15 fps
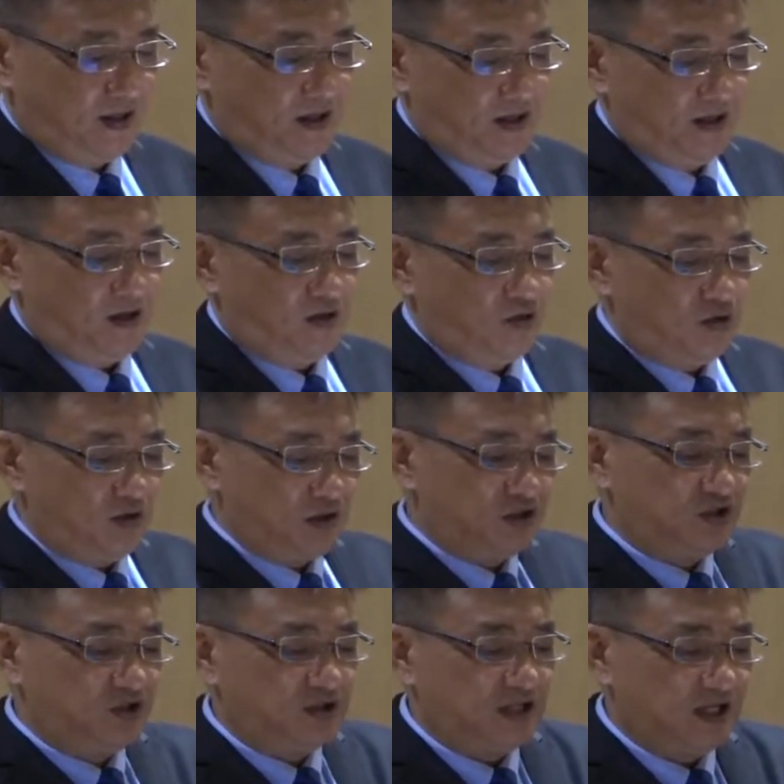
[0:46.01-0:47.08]
我们是
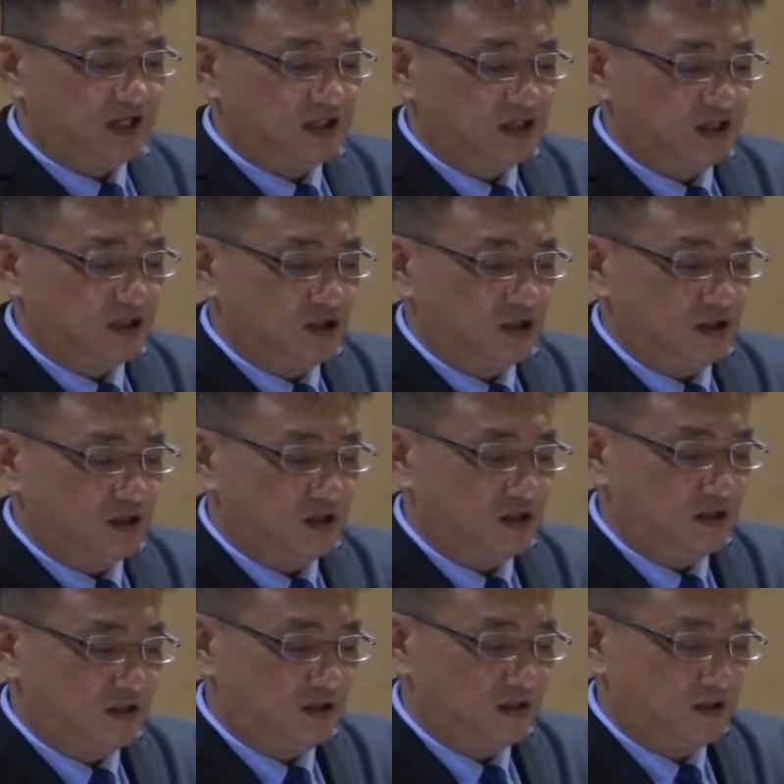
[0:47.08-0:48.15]
他的
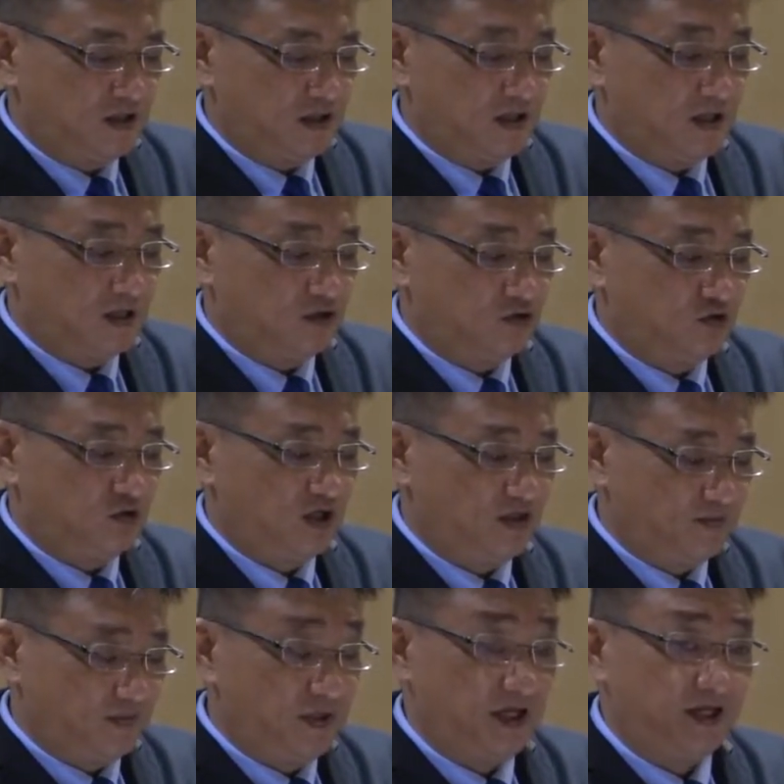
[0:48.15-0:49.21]
选
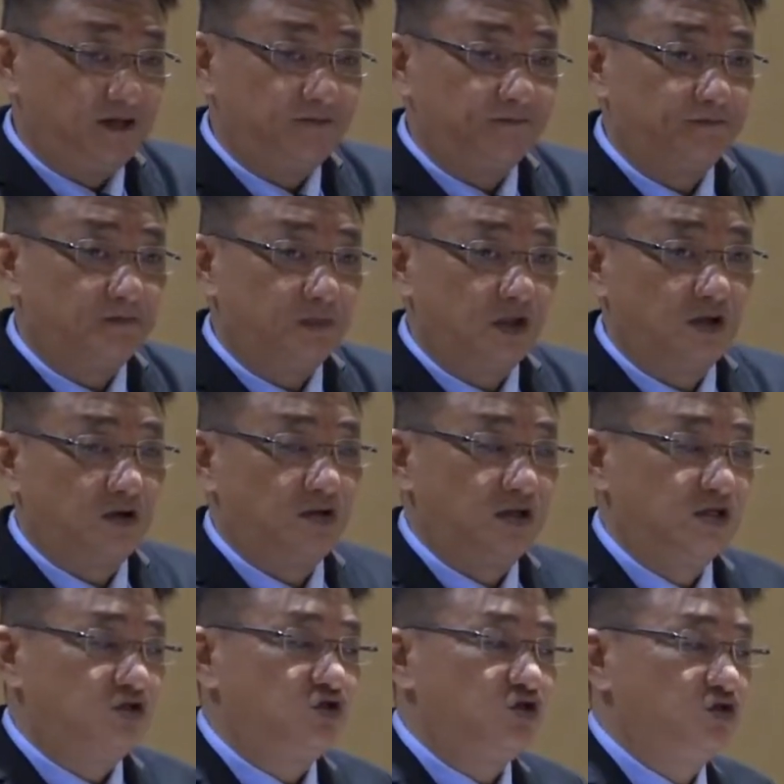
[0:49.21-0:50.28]
民，也
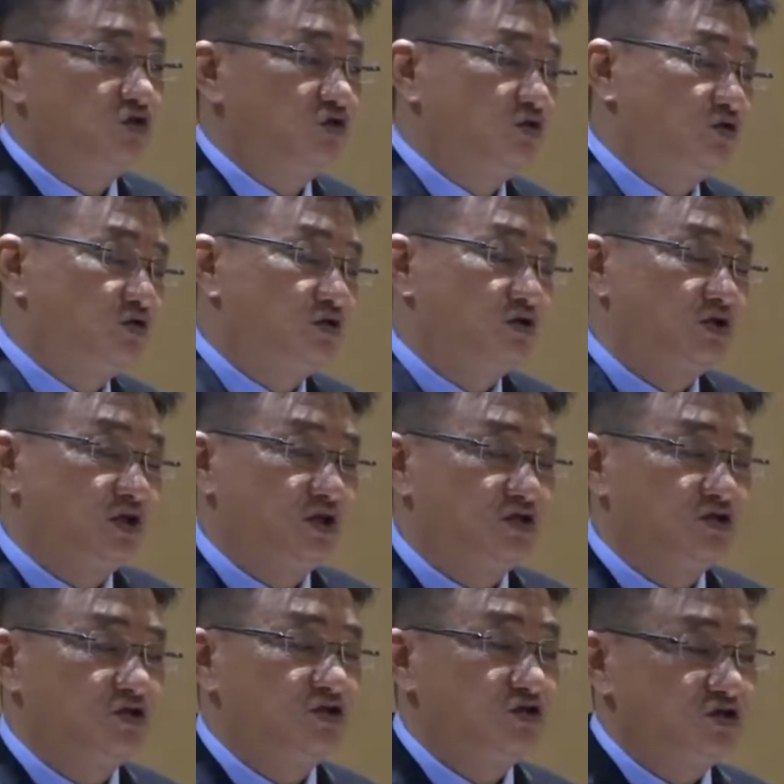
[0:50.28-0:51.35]
是
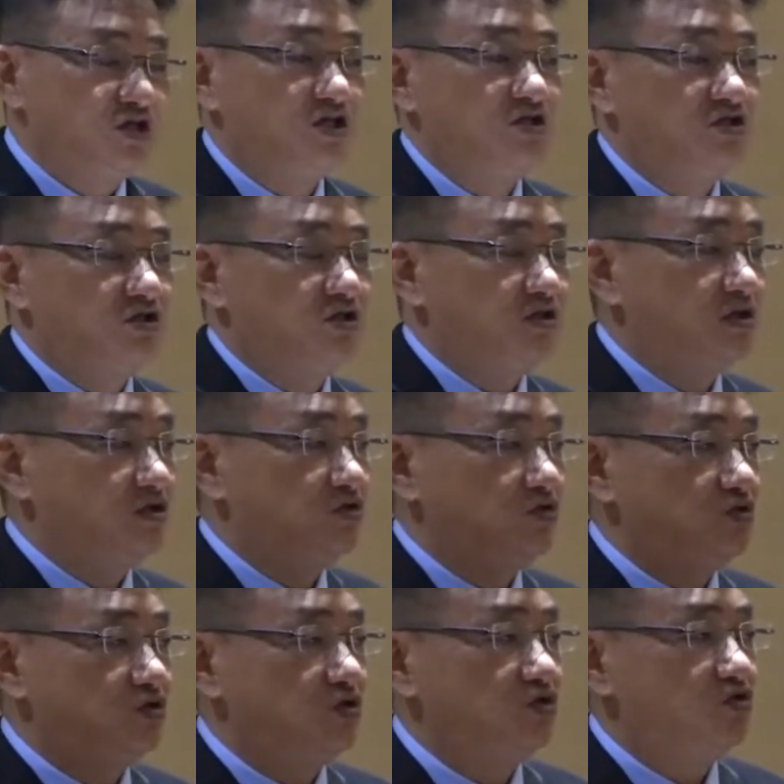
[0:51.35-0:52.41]
借着耶稣
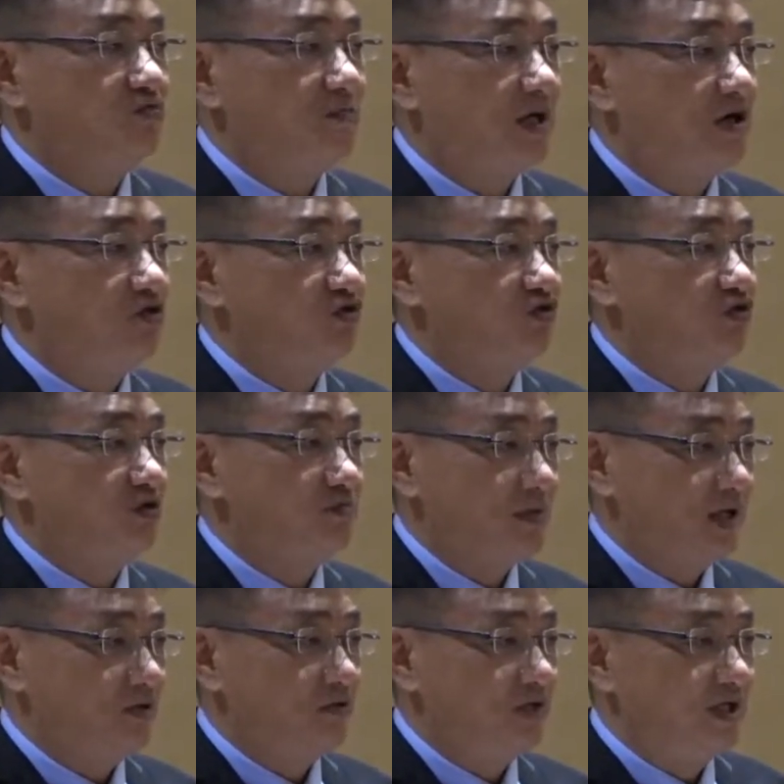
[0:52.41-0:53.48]
基督宝血买
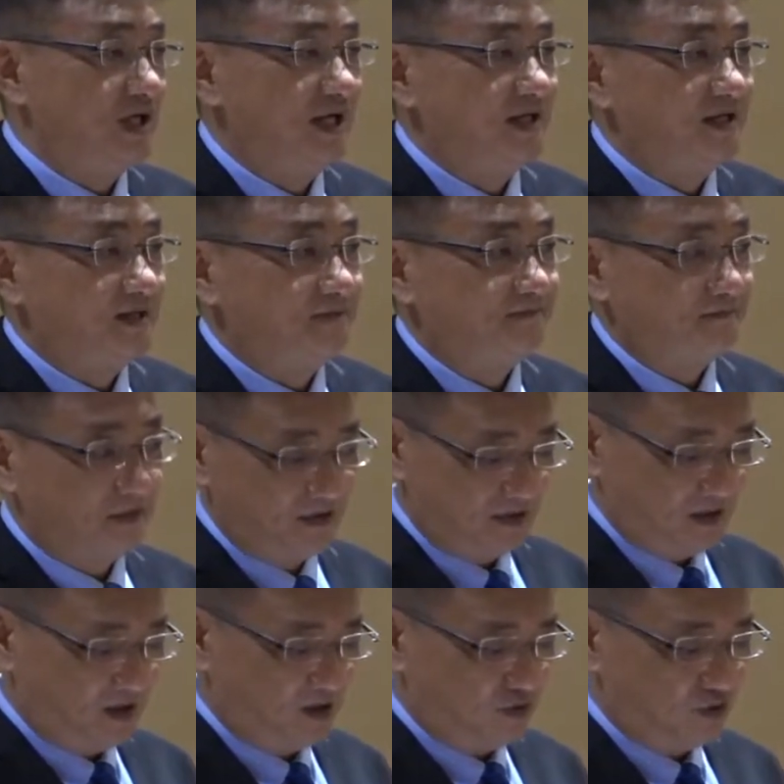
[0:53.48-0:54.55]
回来的。
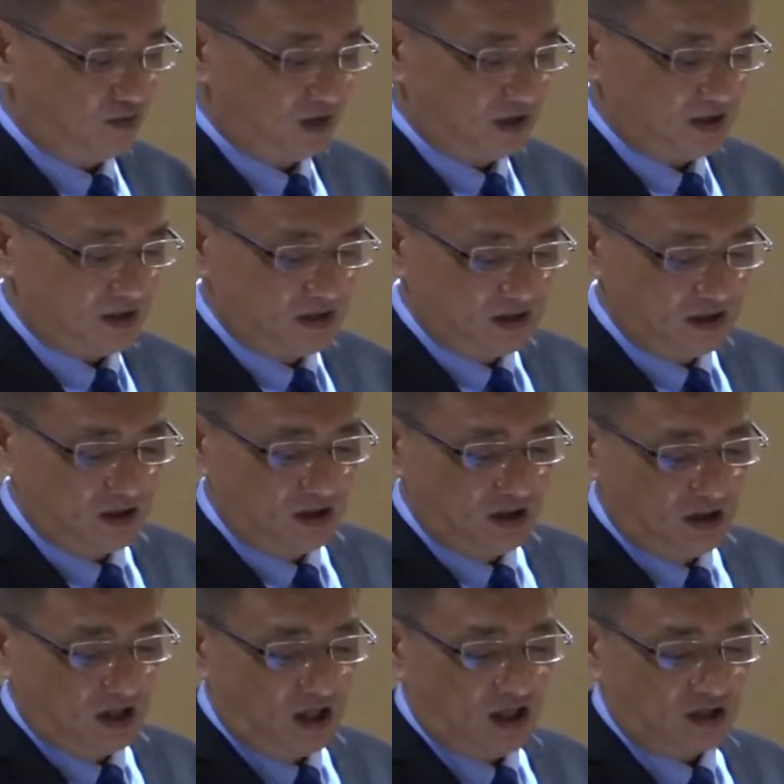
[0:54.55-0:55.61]
我们
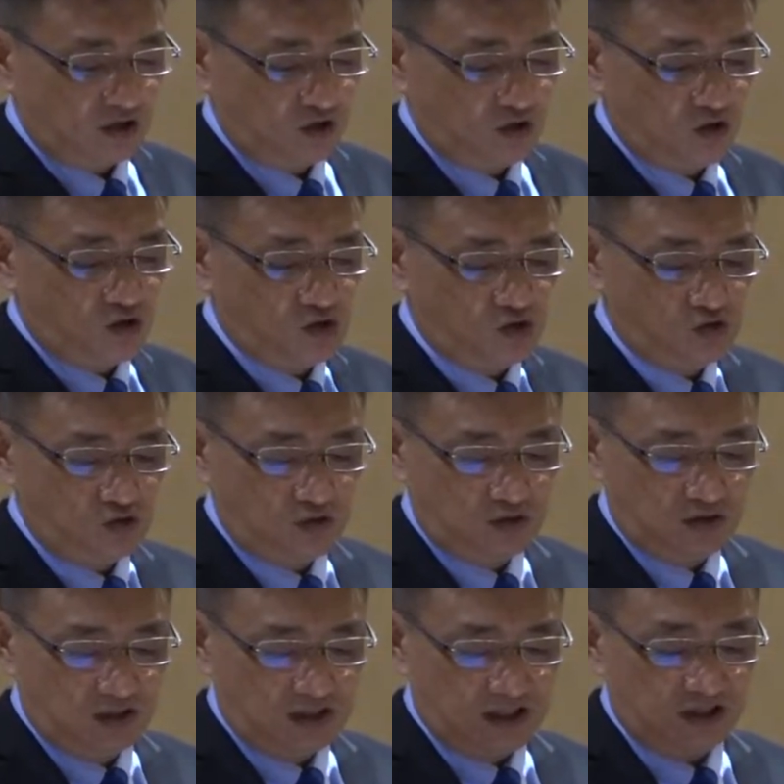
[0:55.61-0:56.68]
都
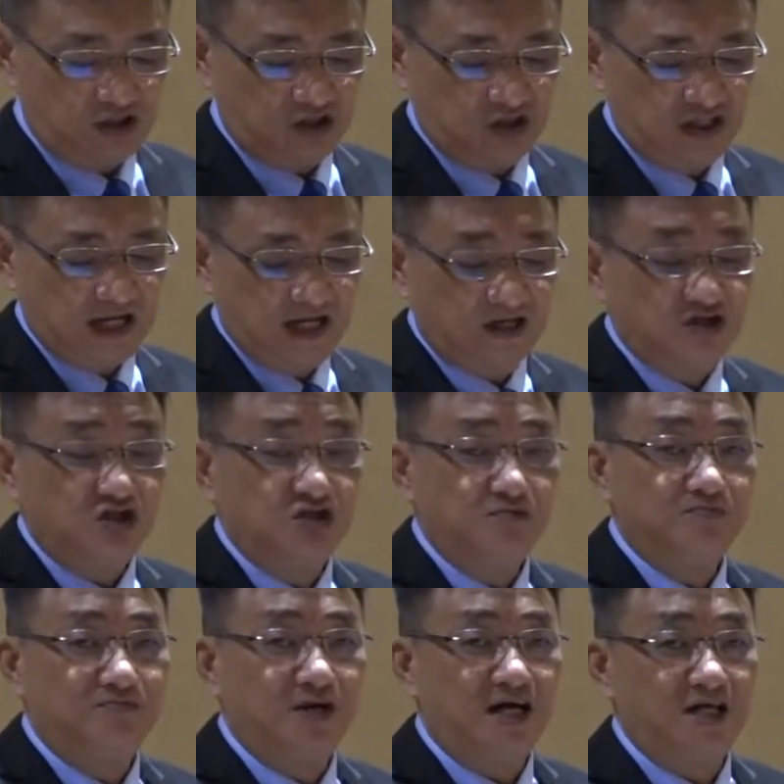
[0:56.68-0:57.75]
起来敬
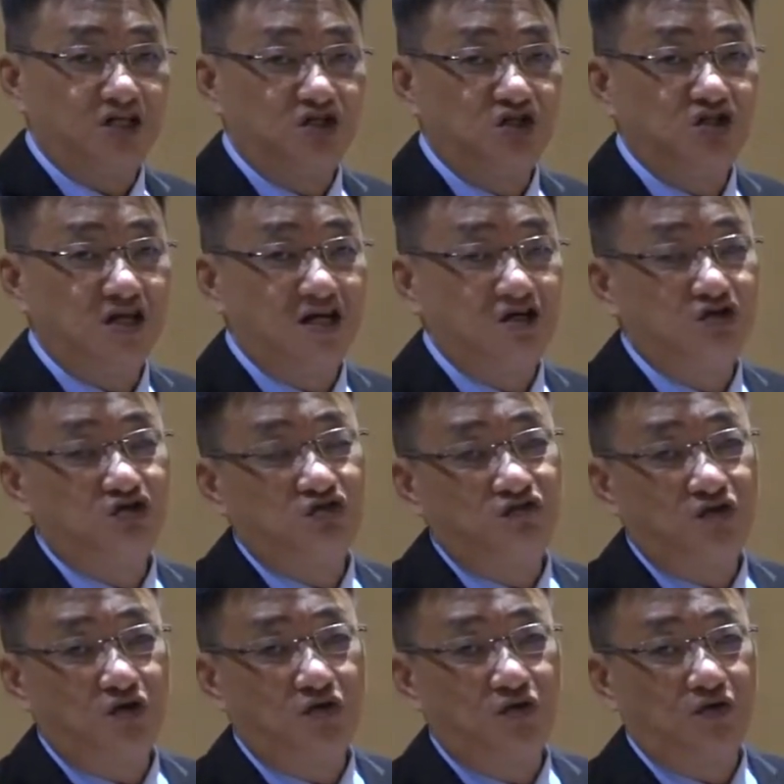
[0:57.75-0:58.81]
拜，起来侍奉。
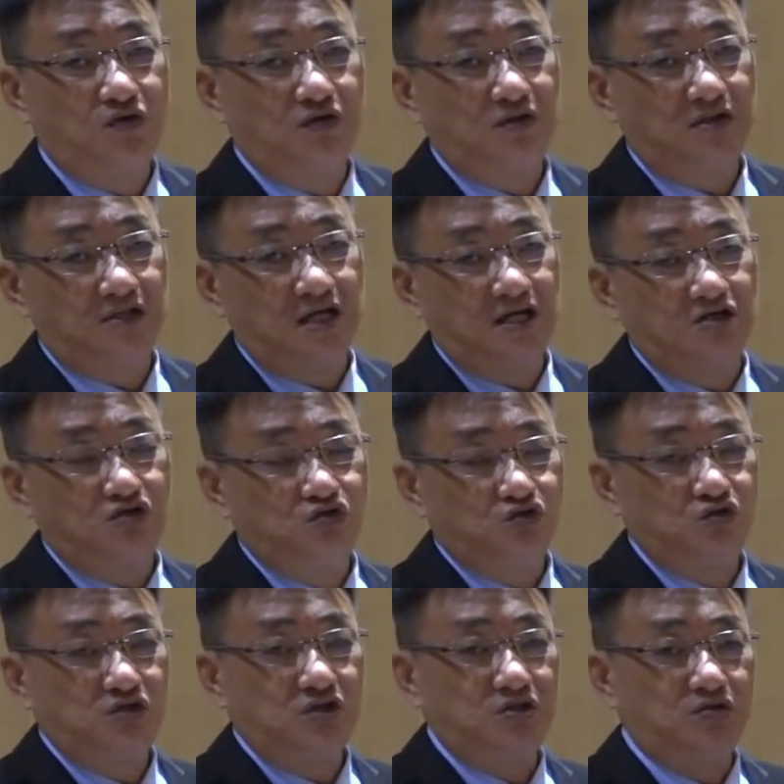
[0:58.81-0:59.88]
在主
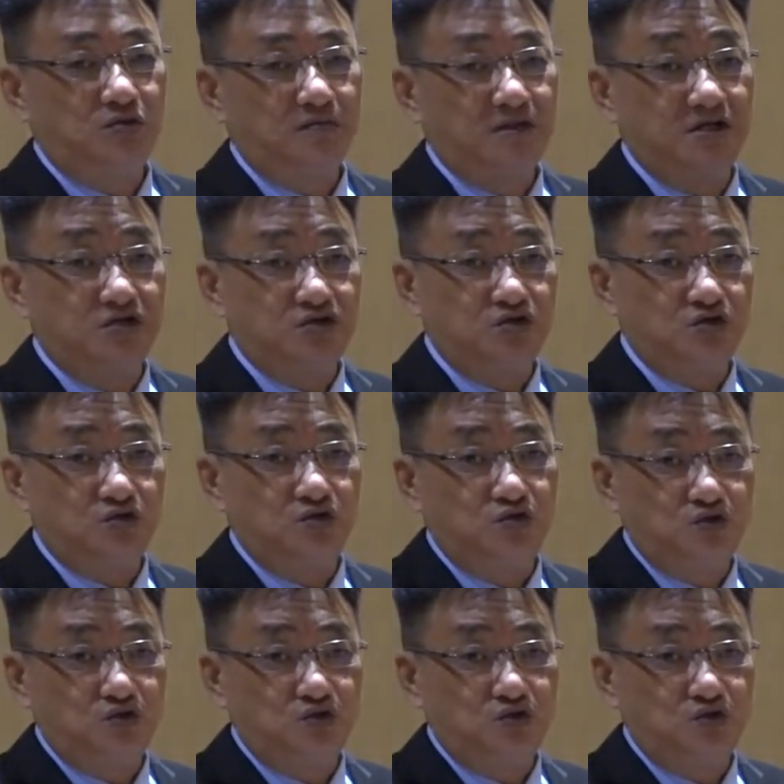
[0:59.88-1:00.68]
日，我们守主